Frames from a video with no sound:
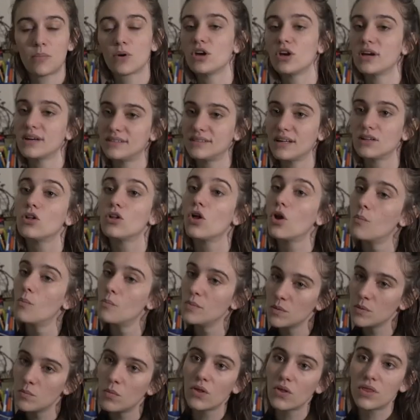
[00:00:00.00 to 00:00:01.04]
proyectando los
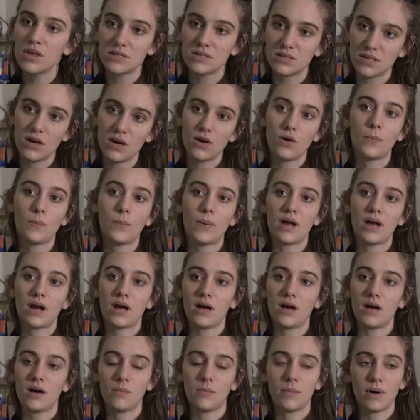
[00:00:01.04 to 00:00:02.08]
mismos deseos
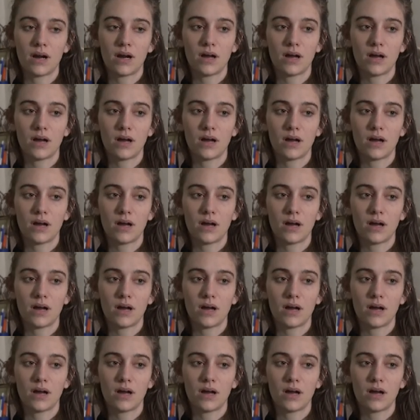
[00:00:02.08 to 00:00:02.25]
para,